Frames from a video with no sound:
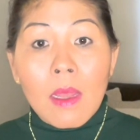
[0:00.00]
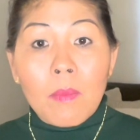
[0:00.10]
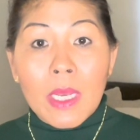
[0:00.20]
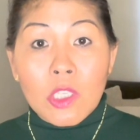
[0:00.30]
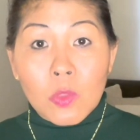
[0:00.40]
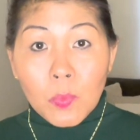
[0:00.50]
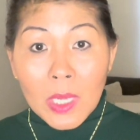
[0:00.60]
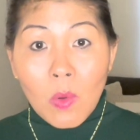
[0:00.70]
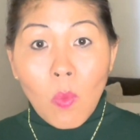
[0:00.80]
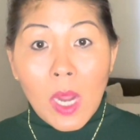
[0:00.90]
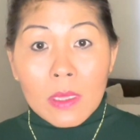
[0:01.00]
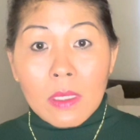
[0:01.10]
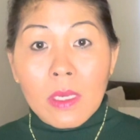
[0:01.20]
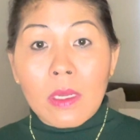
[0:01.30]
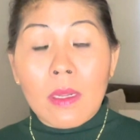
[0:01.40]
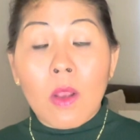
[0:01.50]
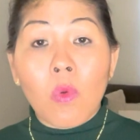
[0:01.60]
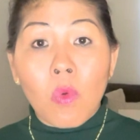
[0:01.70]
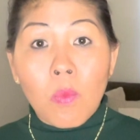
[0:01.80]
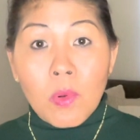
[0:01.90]
may spring water,
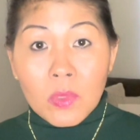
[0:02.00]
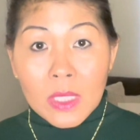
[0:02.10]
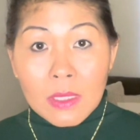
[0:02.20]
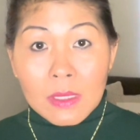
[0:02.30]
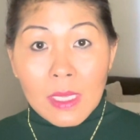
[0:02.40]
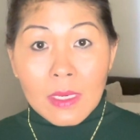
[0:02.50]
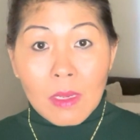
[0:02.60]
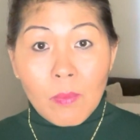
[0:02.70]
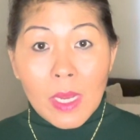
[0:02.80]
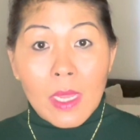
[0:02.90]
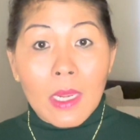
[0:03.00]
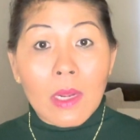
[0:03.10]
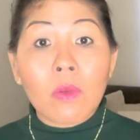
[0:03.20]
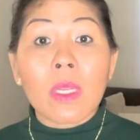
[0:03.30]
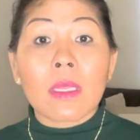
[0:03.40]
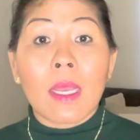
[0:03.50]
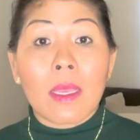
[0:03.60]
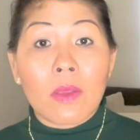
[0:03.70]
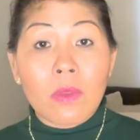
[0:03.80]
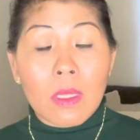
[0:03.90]
nauubusan sila, di ba? Lalo na
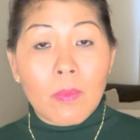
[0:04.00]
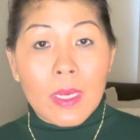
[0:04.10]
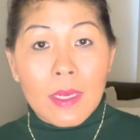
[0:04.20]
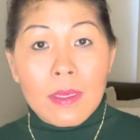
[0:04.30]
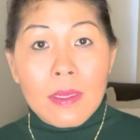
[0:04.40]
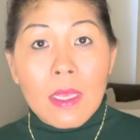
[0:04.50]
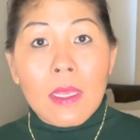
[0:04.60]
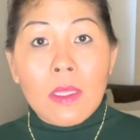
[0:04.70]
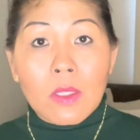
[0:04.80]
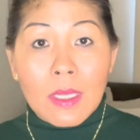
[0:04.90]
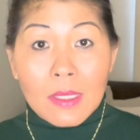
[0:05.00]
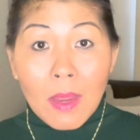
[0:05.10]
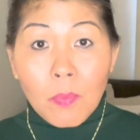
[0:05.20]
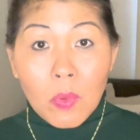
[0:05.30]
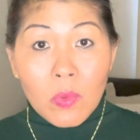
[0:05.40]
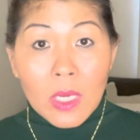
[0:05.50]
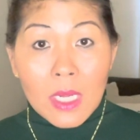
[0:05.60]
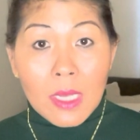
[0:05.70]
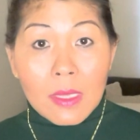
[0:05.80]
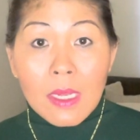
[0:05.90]
tayo, di ba? Kasi ang puhunan
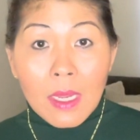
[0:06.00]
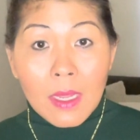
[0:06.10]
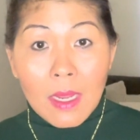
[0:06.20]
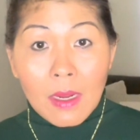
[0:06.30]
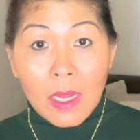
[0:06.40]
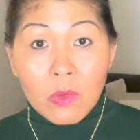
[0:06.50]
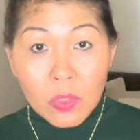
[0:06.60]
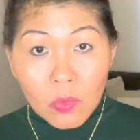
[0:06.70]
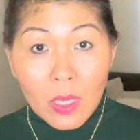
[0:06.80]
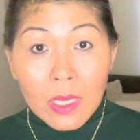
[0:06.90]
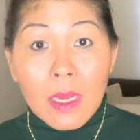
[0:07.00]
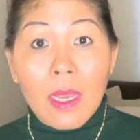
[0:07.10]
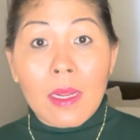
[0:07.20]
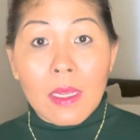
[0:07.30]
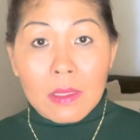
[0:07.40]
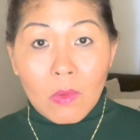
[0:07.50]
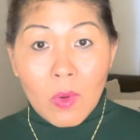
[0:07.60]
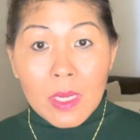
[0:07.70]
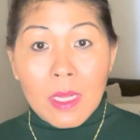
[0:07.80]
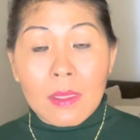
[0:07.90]
natin ay eh, ang kalusugan, ang
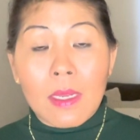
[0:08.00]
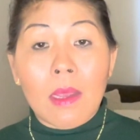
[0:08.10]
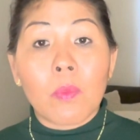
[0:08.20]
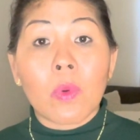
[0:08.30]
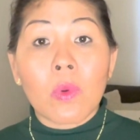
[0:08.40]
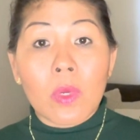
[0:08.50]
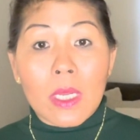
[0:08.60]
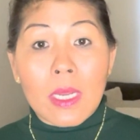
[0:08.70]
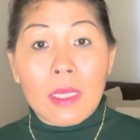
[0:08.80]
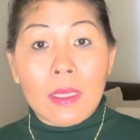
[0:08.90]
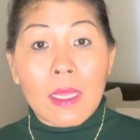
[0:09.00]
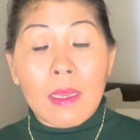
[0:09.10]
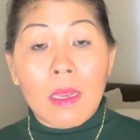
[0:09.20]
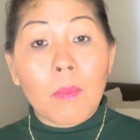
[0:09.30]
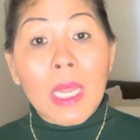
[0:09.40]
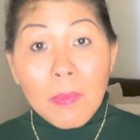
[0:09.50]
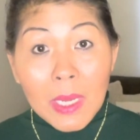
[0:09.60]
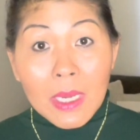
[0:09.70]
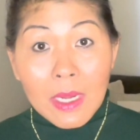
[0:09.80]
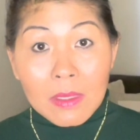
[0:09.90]
katawan natin, ang puhunan natin. Maliban
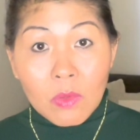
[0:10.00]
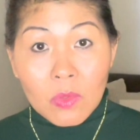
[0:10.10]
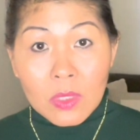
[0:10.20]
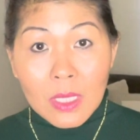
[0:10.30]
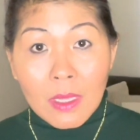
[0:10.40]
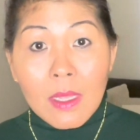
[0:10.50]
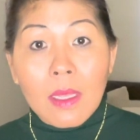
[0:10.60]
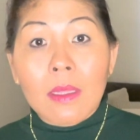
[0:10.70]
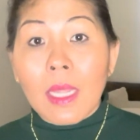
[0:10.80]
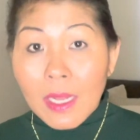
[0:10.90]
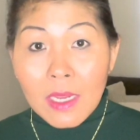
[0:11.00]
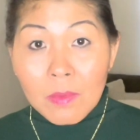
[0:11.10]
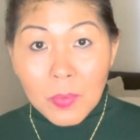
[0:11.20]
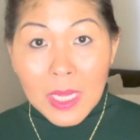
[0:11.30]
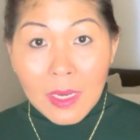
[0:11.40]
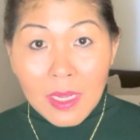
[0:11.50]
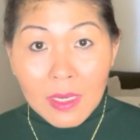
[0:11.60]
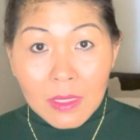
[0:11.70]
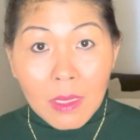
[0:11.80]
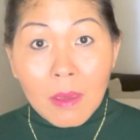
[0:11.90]
na lang doon sa talagang
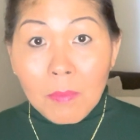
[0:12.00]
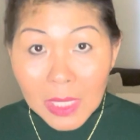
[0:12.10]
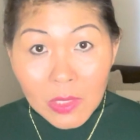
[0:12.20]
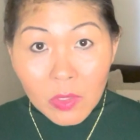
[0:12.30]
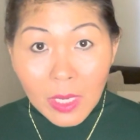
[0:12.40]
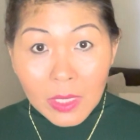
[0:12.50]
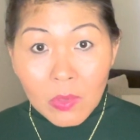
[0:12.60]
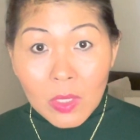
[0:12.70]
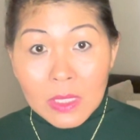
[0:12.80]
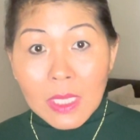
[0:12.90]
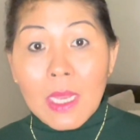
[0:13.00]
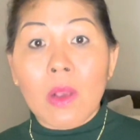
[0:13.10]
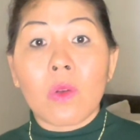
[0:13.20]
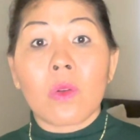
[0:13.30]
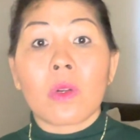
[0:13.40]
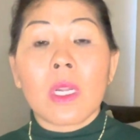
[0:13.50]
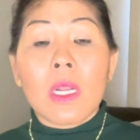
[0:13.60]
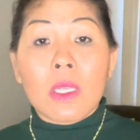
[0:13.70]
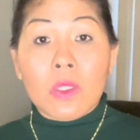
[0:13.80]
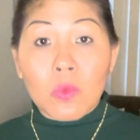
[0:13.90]
pinanganak na milyonaryo na sila or
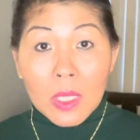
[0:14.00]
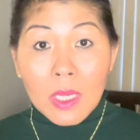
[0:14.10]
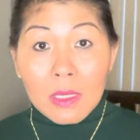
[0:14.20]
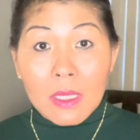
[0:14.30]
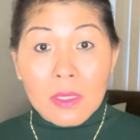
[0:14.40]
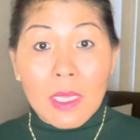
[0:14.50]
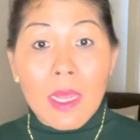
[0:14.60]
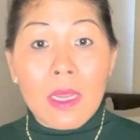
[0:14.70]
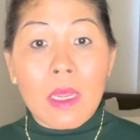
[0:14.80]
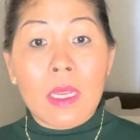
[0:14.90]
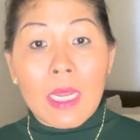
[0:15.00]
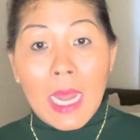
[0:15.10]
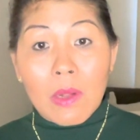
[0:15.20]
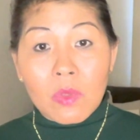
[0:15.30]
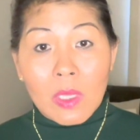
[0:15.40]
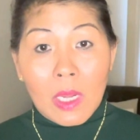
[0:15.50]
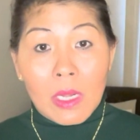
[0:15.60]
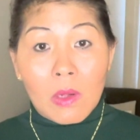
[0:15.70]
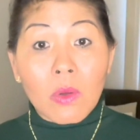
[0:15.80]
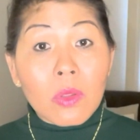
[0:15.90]
swinerte sila na nanalo sila
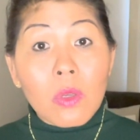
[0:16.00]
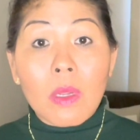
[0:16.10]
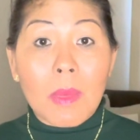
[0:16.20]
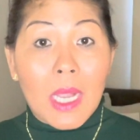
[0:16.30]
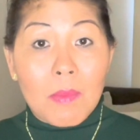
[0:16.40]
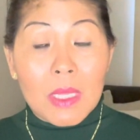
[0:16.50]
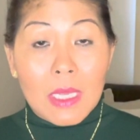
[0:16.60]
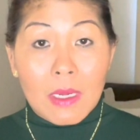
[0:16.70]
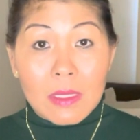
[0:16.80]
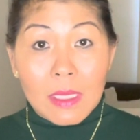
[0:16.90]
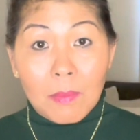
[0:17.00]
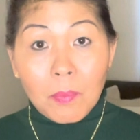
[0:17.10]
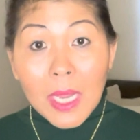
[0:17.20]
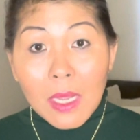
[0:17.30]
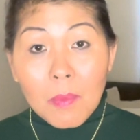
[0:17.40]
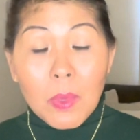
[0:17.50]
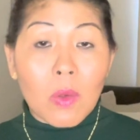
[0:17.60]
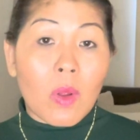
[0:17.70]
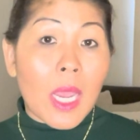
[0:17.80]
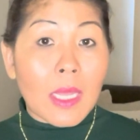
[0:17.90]
ng loto na marami talaga silang pera
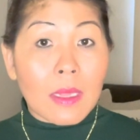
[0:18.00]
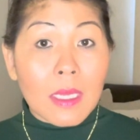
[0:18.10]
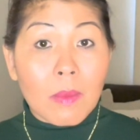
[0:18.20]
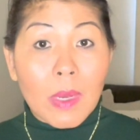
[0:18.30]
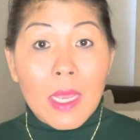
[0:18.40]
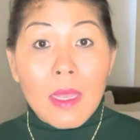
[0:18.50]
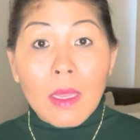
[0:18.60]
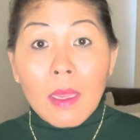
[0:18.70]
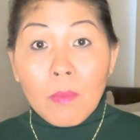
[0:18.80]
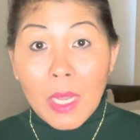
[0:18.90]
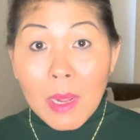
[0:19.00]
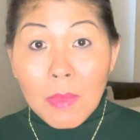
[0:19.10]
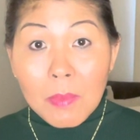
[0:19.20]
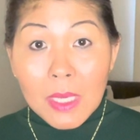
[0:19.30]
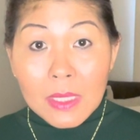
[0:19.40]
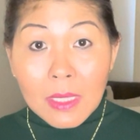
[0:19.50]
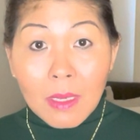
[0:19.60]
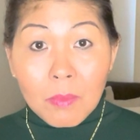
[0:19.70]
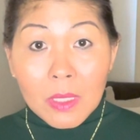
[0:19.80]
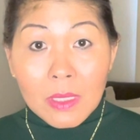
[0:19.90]
pero kahit na 'di ba maraming mga
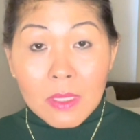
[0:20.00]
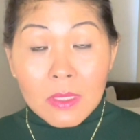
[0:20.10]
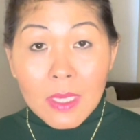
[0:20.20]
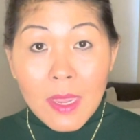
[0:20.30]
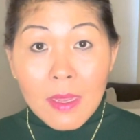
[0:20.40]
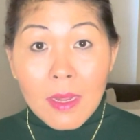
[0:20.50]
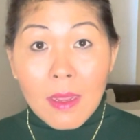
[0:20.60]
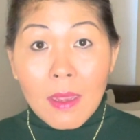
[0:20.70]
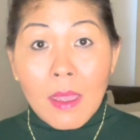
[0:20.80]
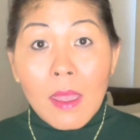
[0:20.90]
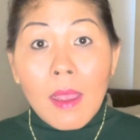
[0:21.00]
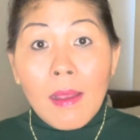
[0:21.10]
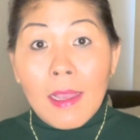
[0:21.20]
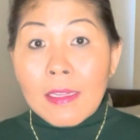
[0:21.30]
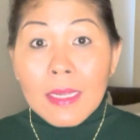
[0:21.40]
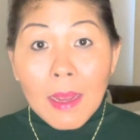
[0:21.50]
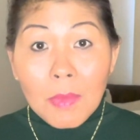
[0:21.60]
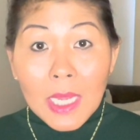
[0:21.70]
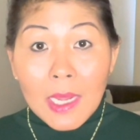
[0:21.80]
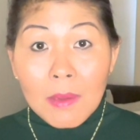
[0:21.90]
celebrities diyan na ang
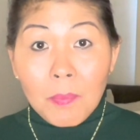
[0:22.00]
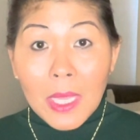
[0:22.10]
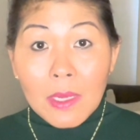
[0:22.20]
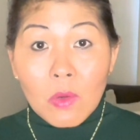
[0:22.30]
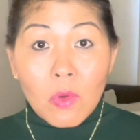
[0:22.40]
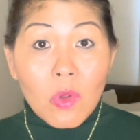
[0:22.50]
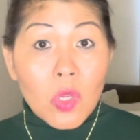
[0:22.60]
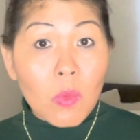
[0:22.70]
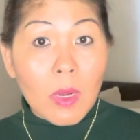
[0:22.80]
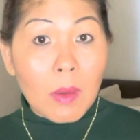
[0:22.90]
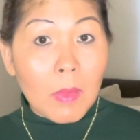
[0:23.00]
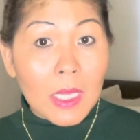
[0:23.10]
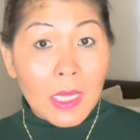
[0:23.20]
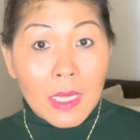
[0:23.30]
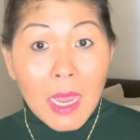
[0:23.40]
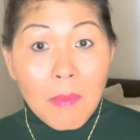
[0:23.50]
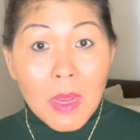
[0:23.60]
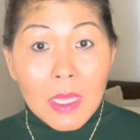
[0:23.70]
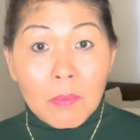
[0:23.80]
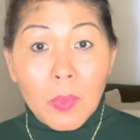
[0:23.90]
dami nilang pera noon yung mga
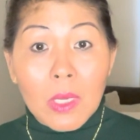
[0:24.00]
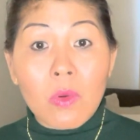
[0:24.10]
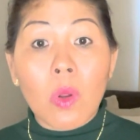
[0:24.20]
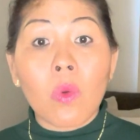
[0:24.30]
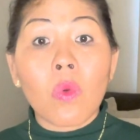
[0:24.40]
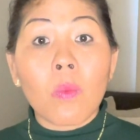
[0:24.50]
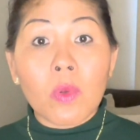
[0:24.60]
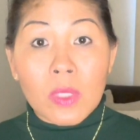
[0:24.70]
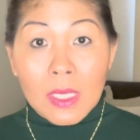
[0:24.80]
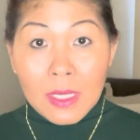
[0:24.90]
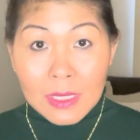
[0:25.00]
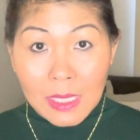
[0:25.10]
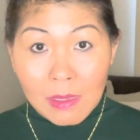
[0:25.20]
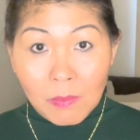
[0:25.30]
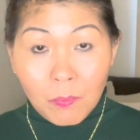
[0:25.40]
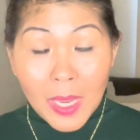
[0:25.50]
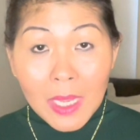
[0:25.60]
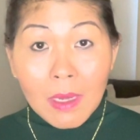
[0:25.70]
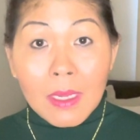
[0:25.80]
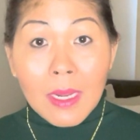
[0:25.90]
mayayaman pero nauubusan din sila ng
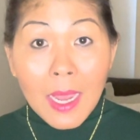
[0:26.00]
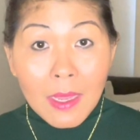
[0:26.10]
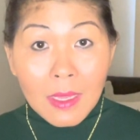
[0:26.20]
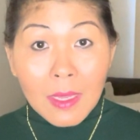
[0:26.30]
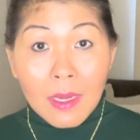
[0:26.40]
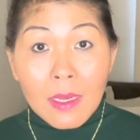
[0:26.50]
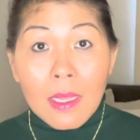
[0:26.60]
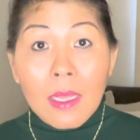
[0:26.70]
pera dahil